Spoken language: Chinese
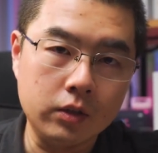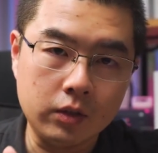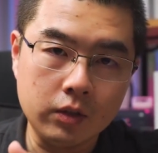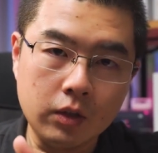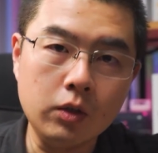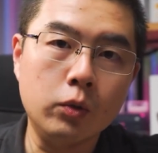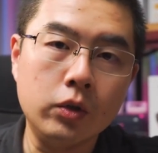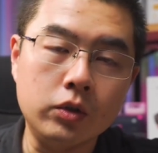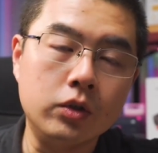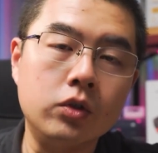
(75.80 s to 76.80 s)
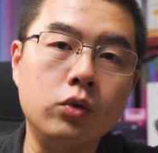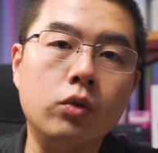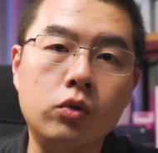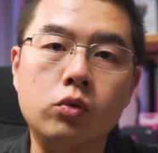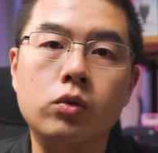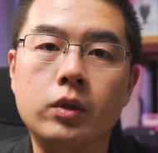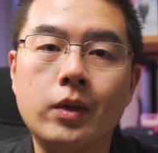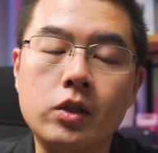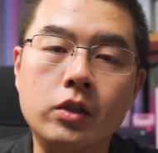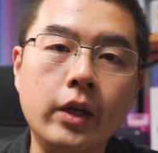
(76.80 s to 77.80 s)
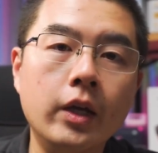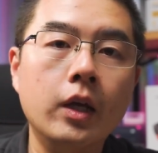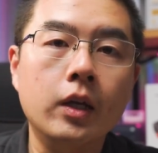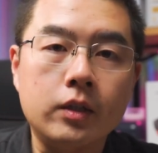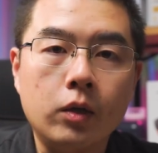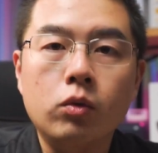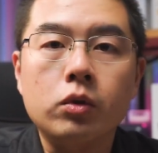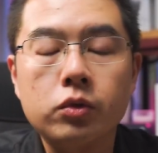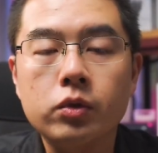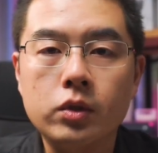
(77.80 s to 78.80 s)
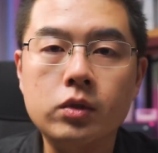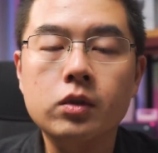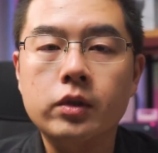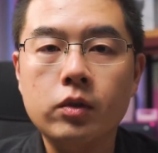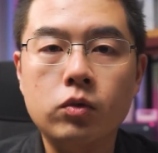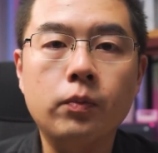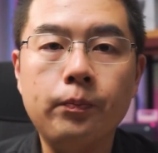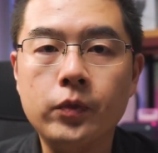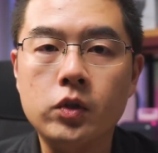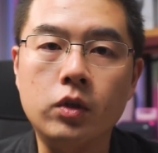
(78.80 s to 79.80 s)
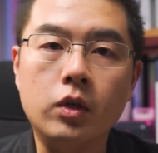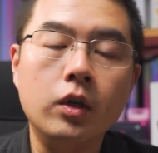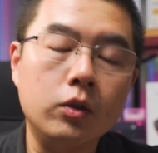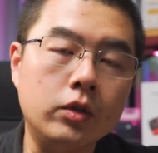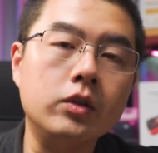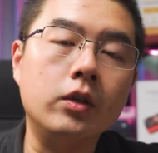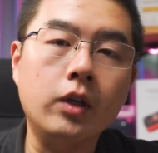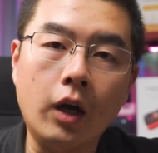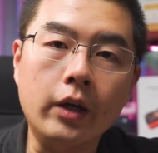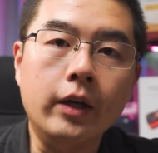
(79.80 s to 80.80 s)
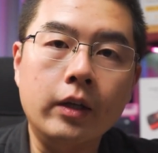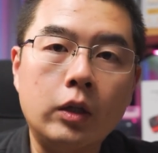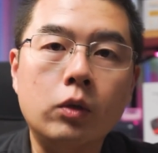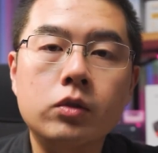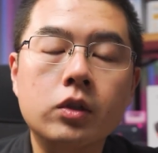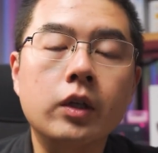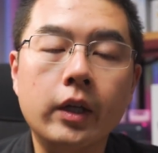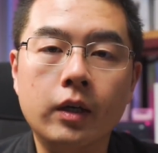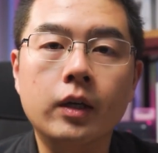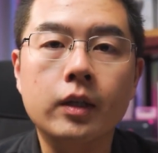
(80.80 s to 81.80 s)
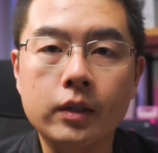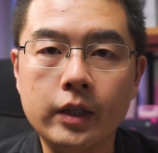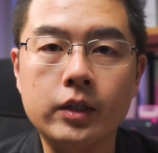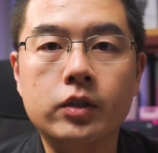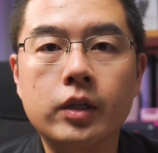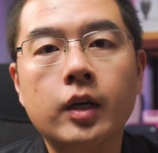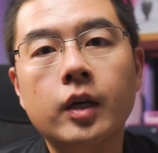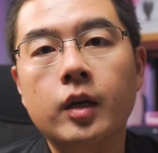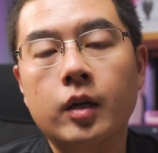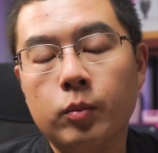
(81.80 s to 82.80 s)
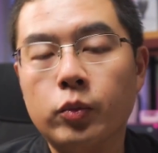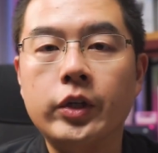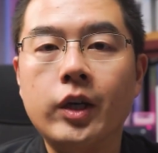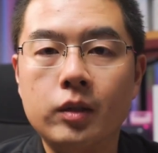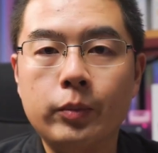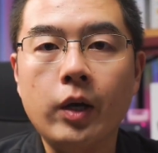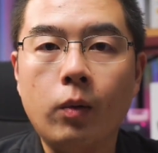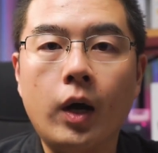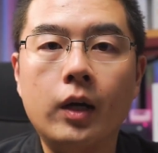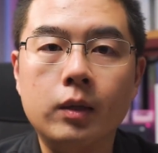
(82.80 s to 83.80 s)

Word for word: 这个6月底7月初的这段时间，在过去的4年中，整个的全景相机行业都经历了哪些不一样的变化？